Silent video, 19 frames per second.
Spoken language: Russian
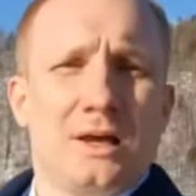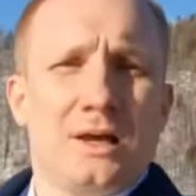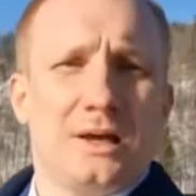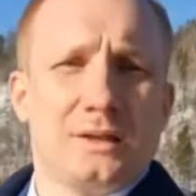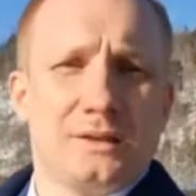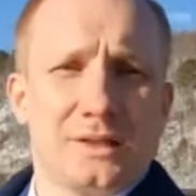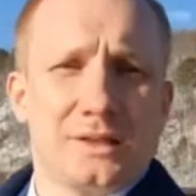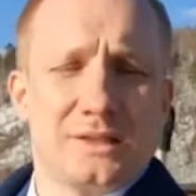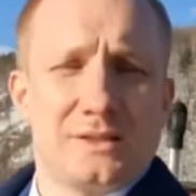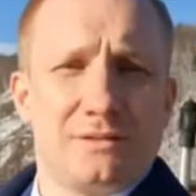
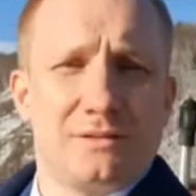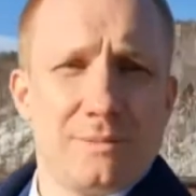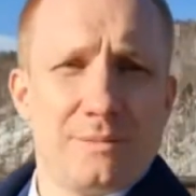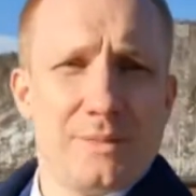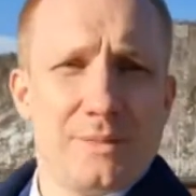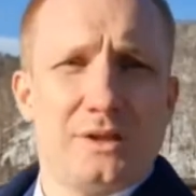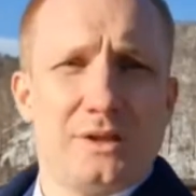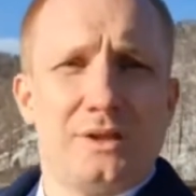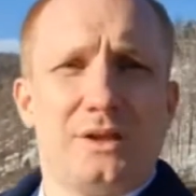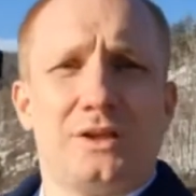Это
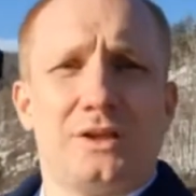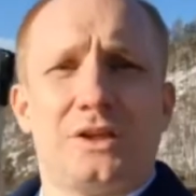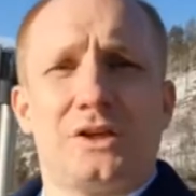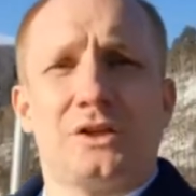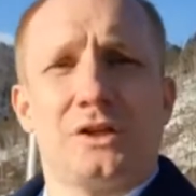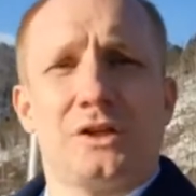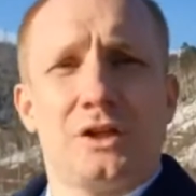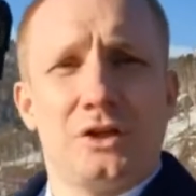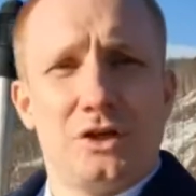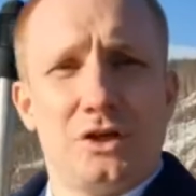современные
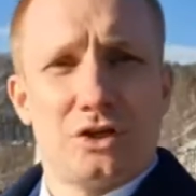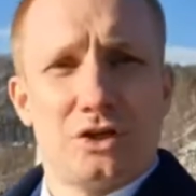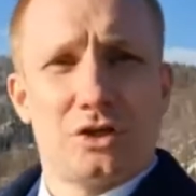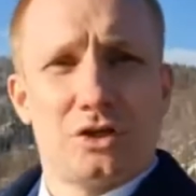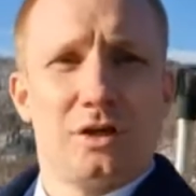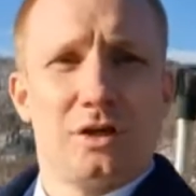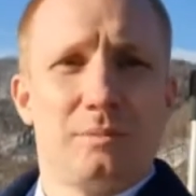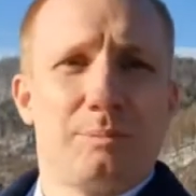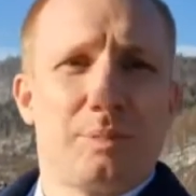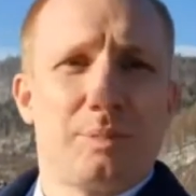
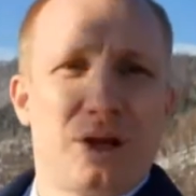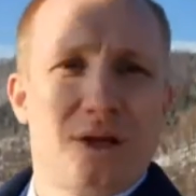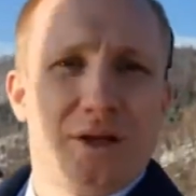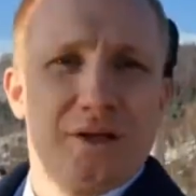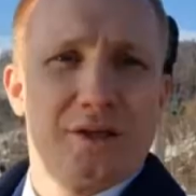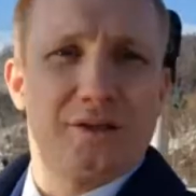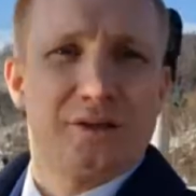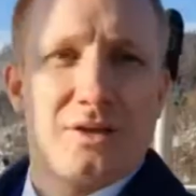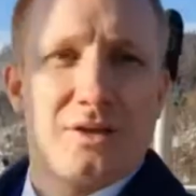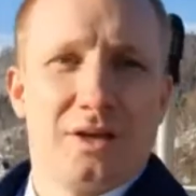технологичные
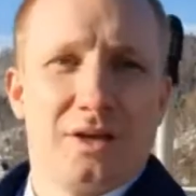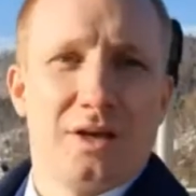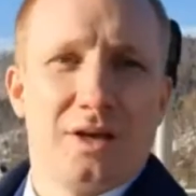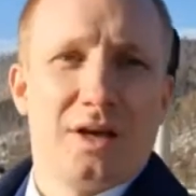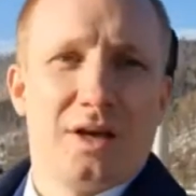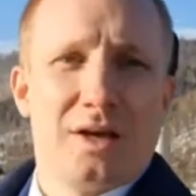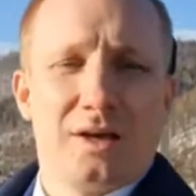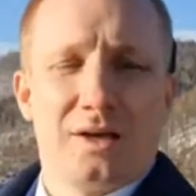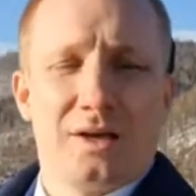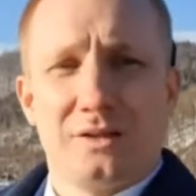проекты,
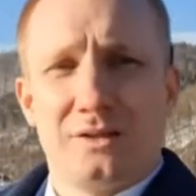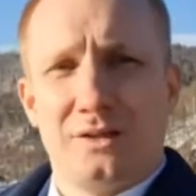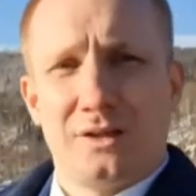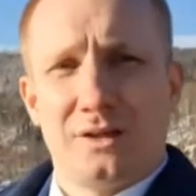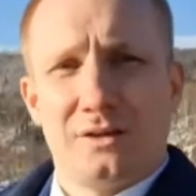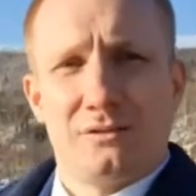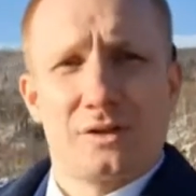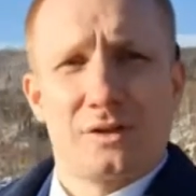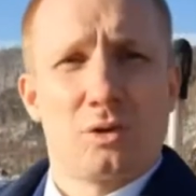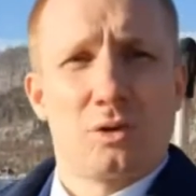
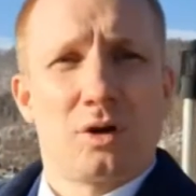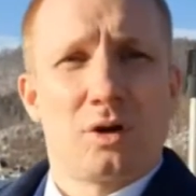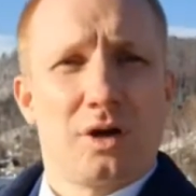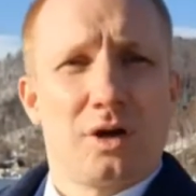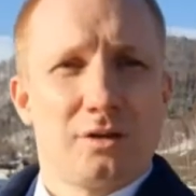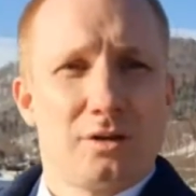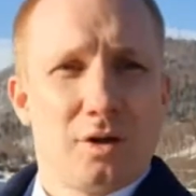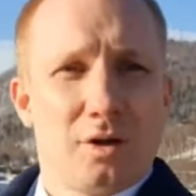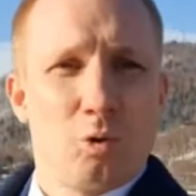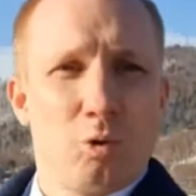где высокая
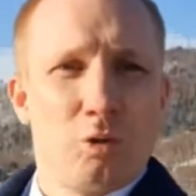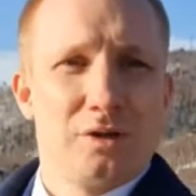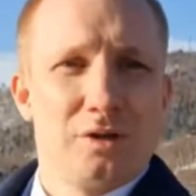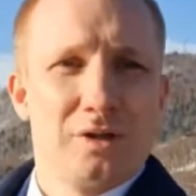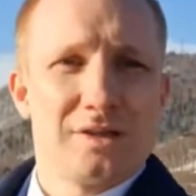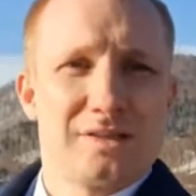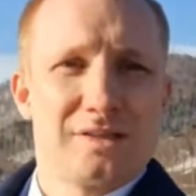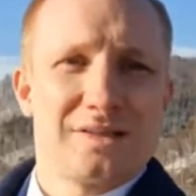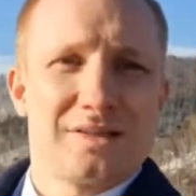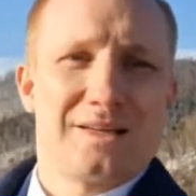
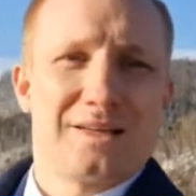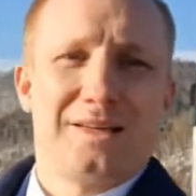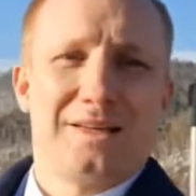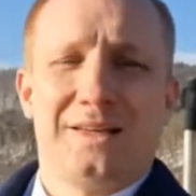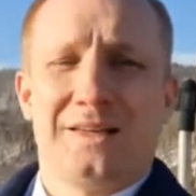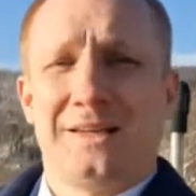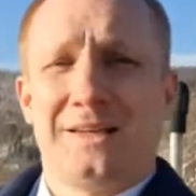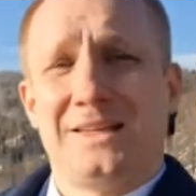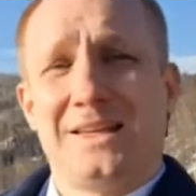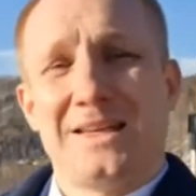доходность,
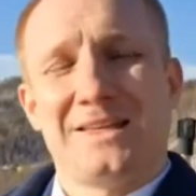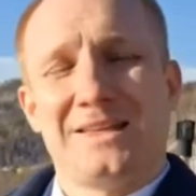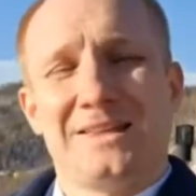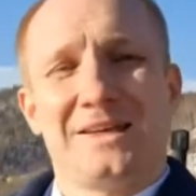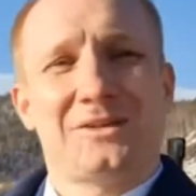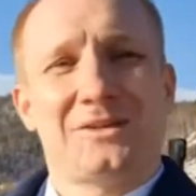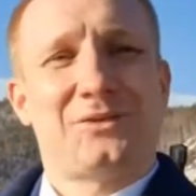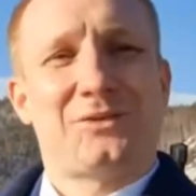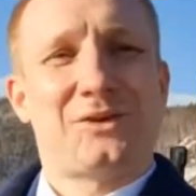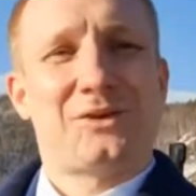где не
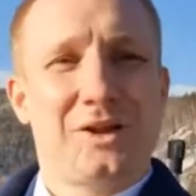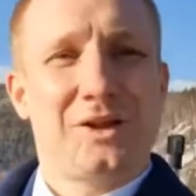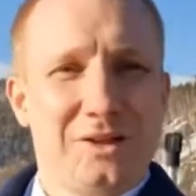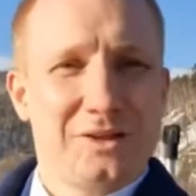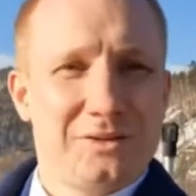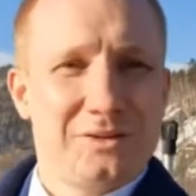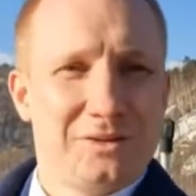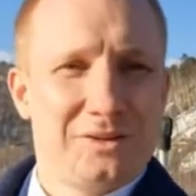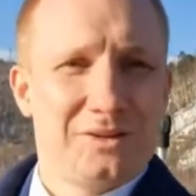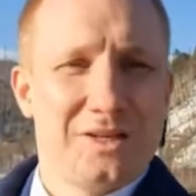надо
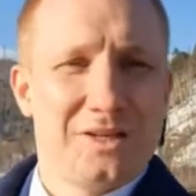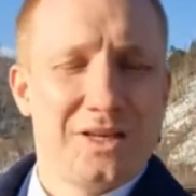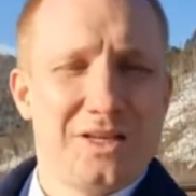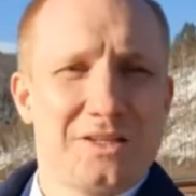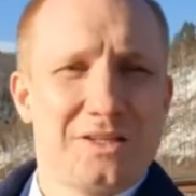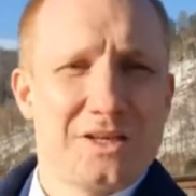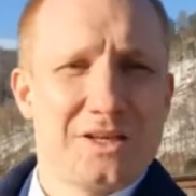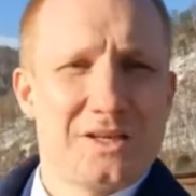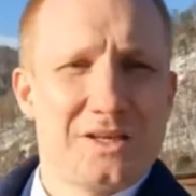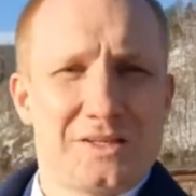вкладывать, где
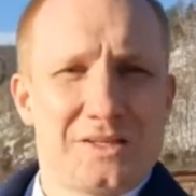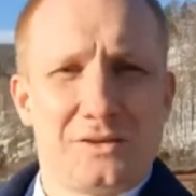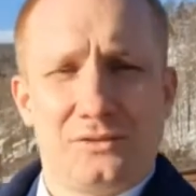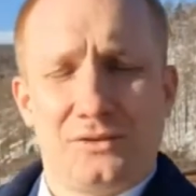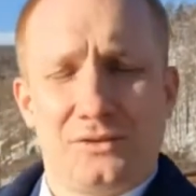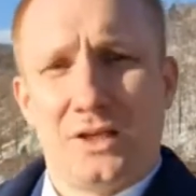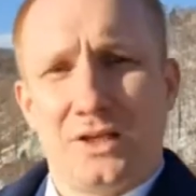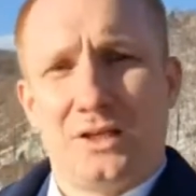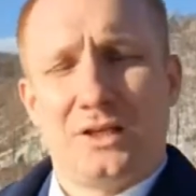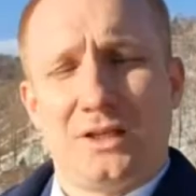нет рисков,
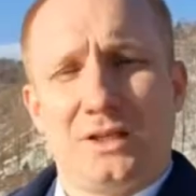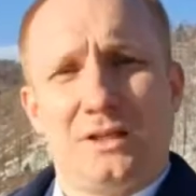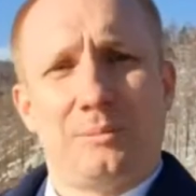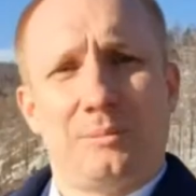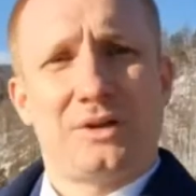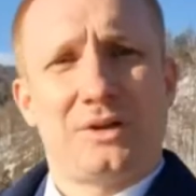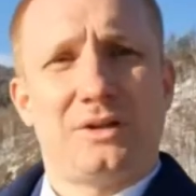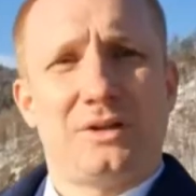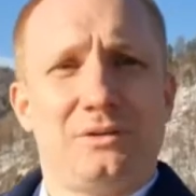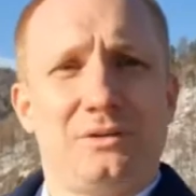где не надо
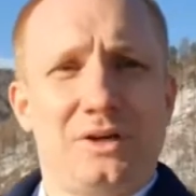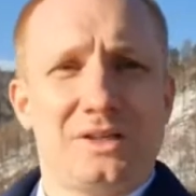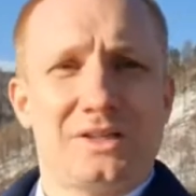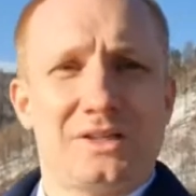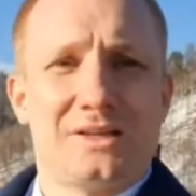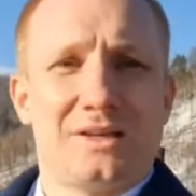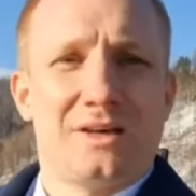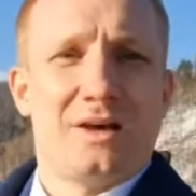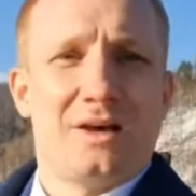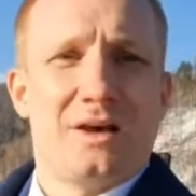
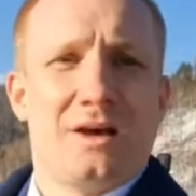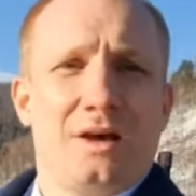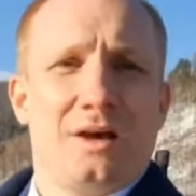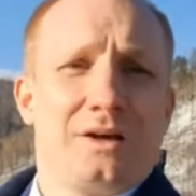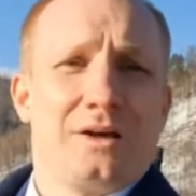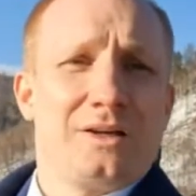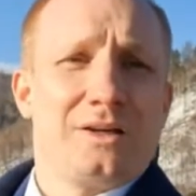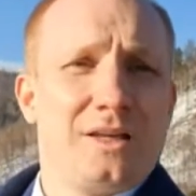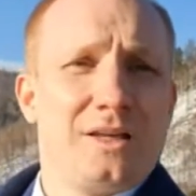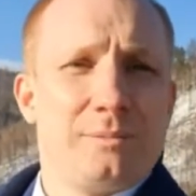продавать,
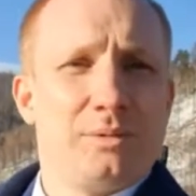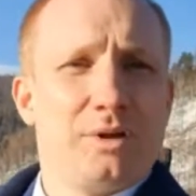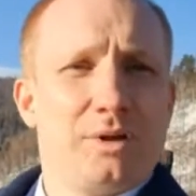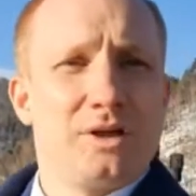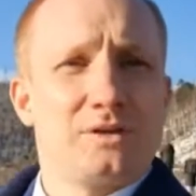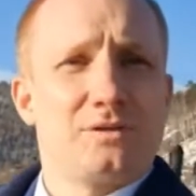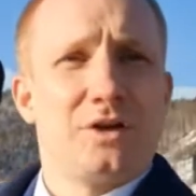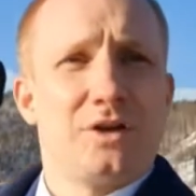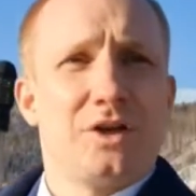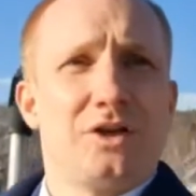где
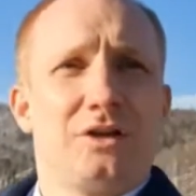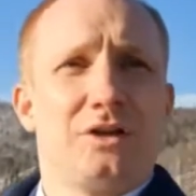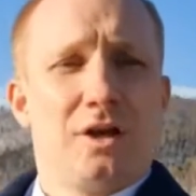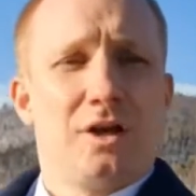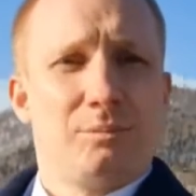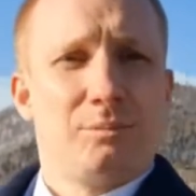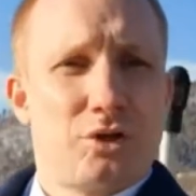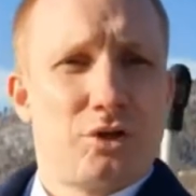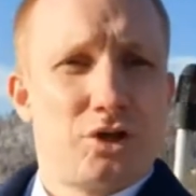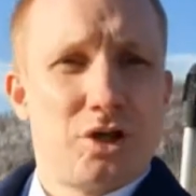благотворительное
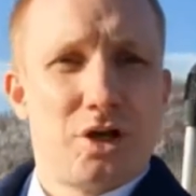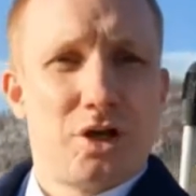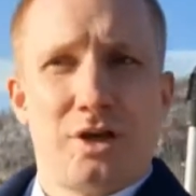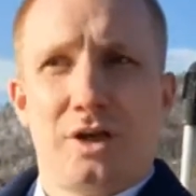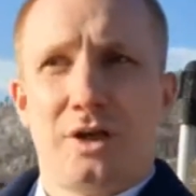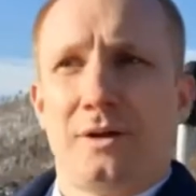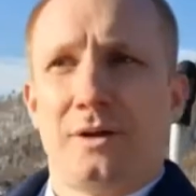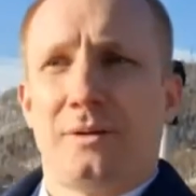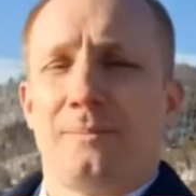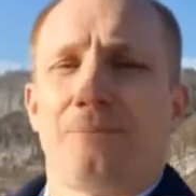
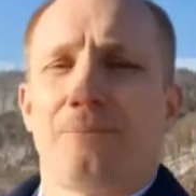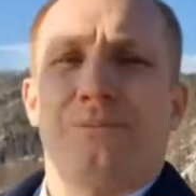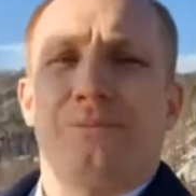обучение.